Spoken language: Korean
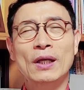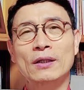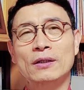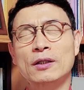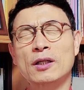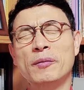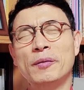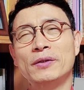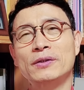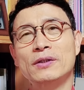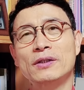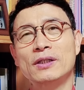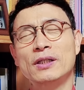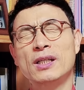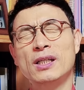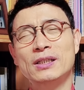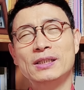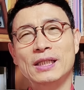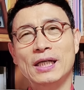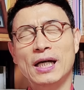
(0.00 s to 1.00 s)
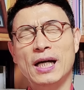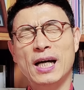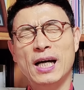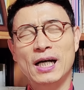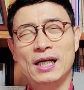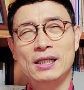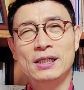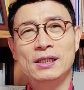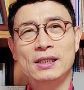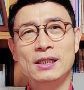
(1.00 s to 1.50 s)
그러면서 일이
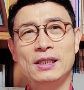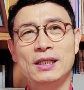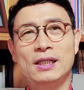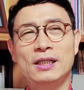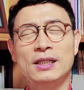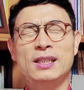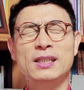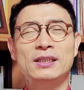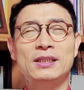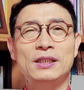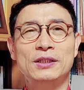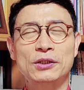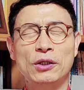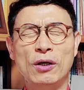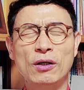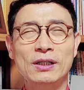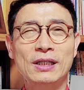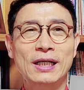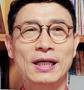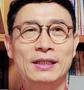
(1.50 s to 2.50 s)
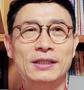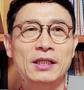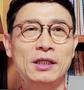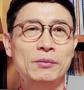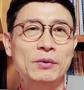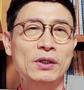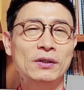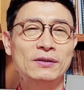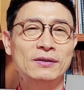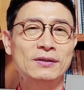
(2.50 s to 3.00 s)
잘 이제 정리가
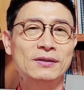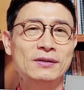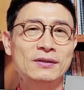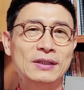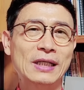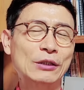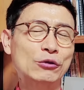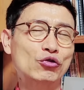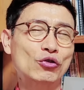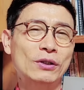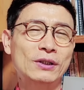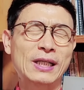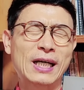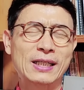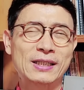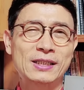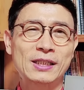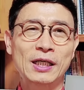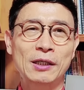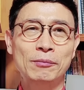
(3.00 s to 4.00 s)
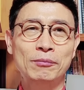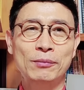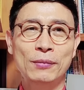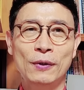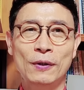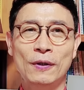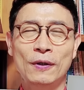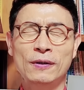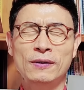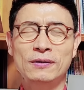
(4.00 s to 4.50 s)
되면 나중에 다시
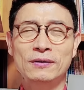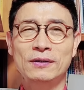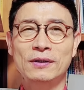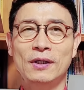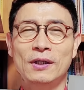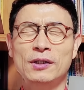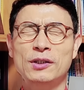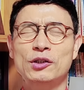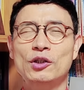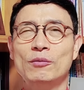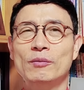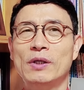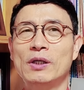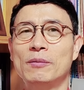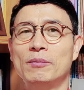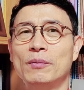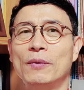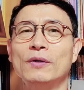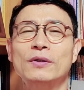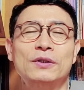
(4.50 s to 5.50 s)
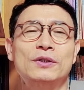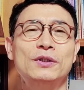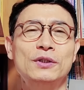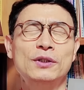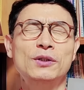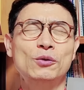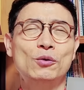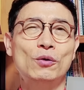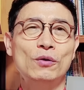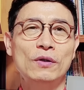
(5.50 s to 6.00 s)
한번 정말
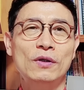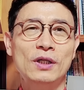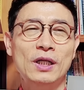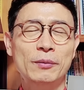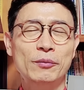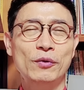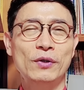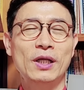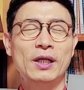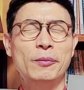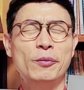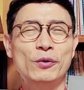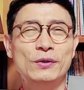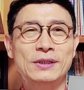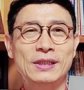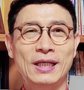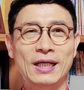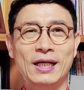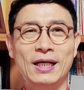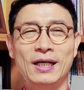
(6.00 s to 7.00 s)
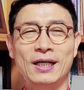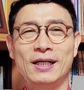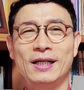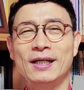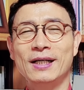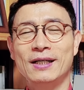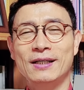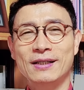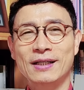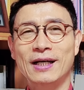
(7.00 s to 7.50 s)
멋진 공연을 한번 해보자
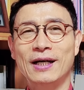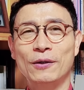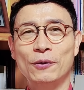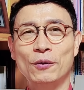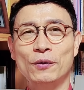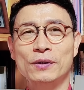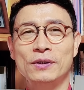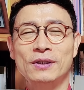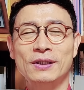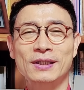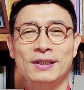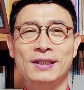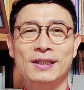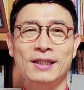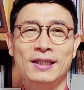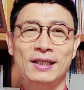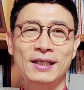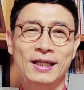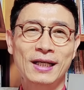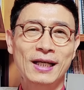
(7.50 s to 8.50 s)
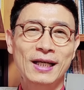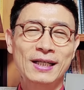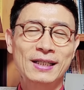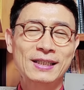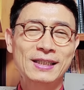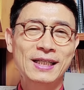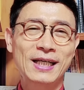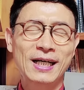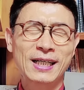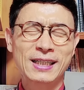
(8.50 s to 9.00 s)
라고 이렇게
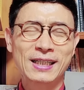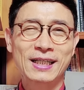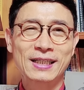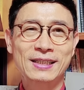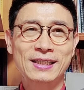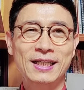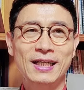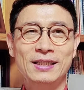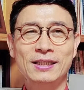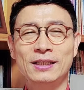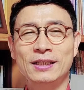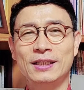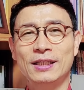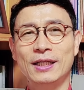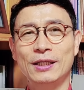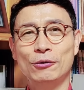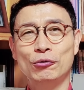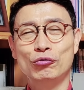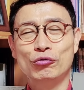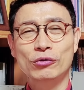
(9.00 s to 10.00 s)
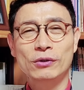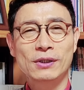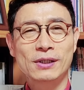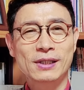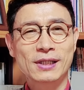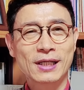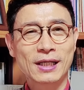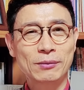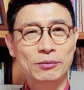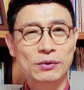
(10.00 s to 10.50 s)
이야기했다는
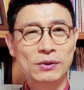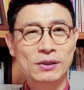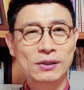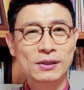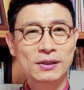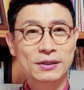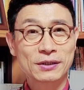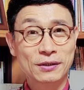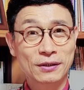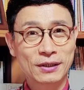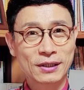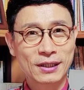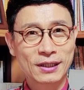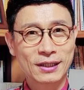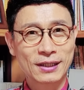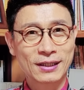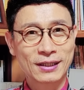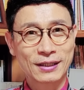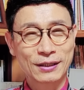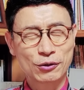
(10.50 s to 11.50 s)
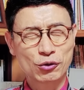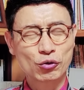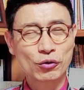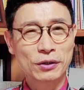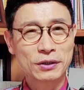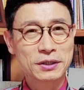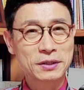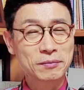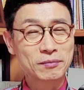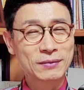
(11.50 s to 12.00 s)
후일담을 전해
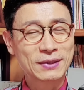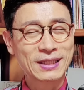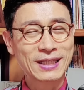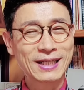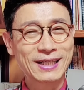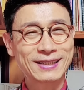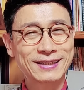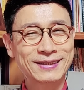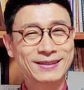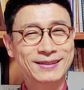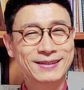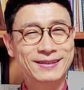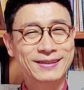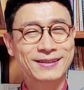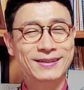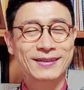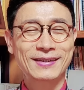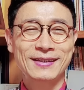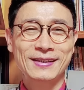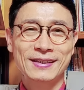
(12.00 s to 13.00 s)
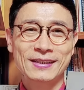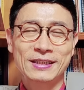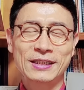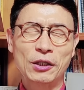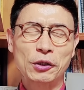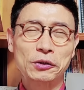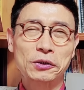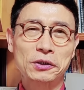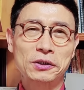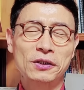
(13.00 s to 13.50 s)
주었습니다. 자,
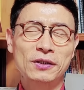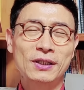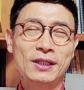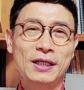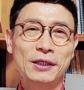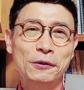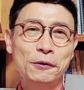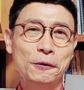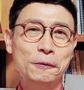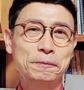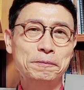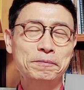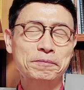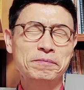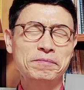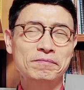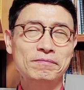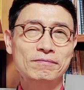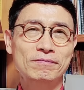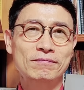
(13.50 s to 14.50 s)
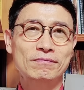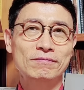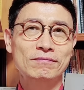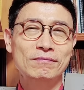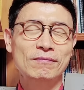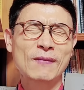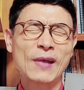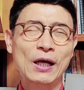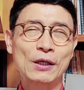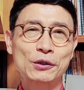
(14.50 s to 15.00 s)
어떠셨나요?
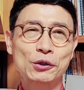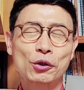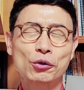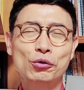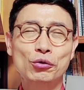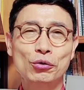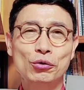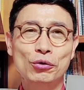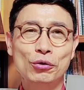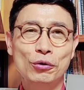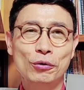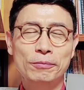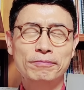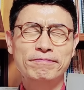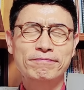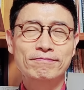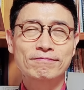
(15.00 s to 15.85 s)
저도